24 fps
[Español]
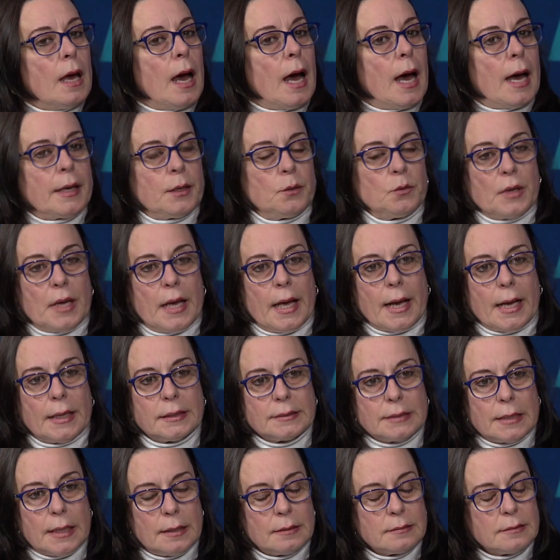hay una
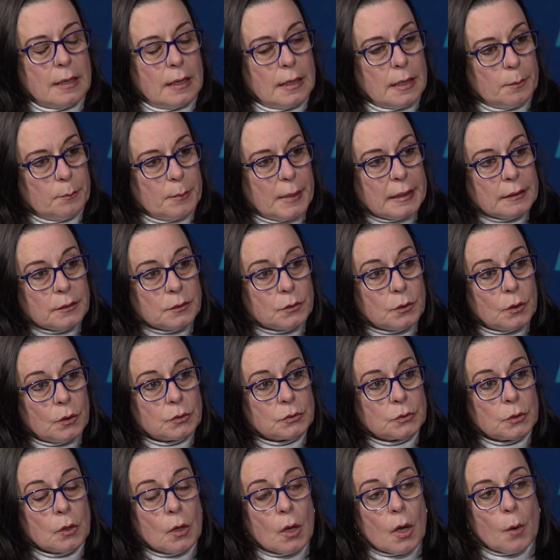escasez de
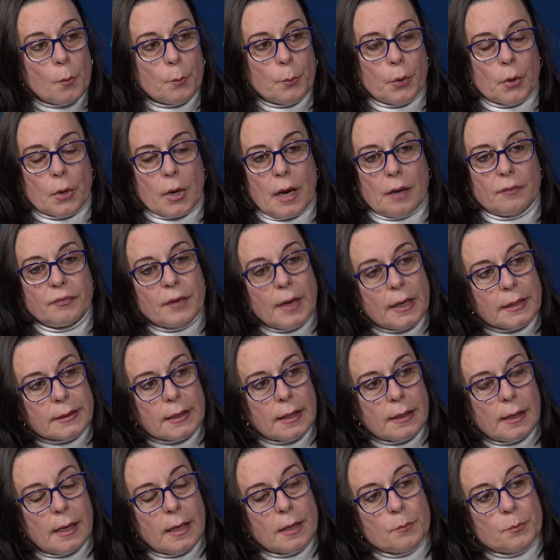alimentos, por la
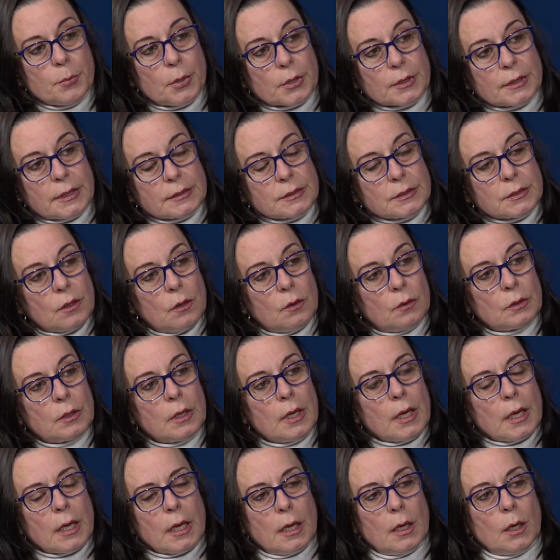falta de la importación
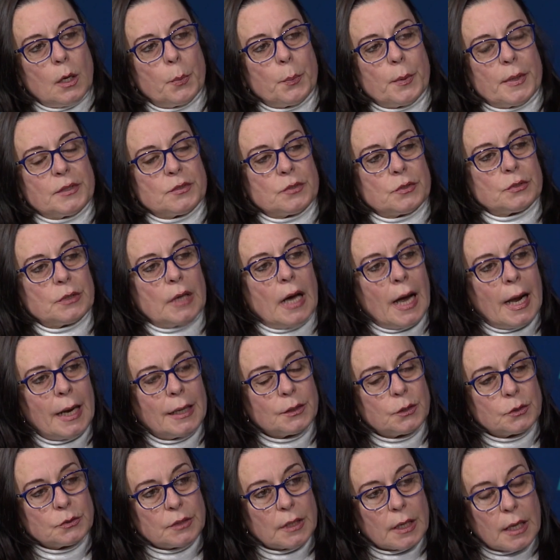y los precios
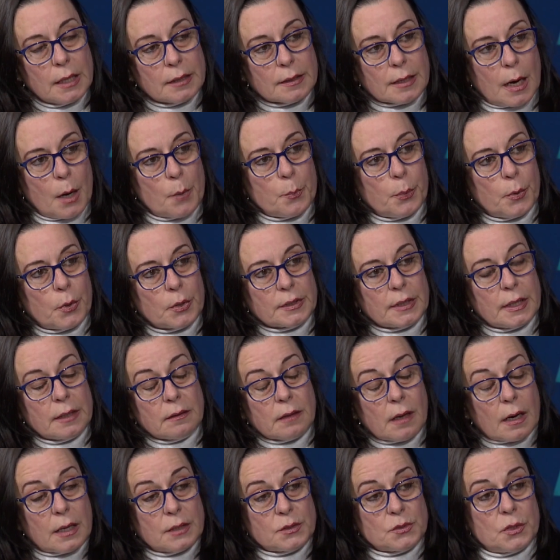altos en el transporte
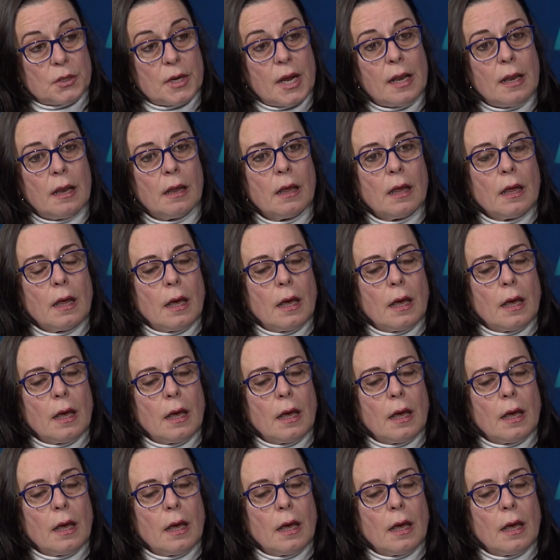internacional.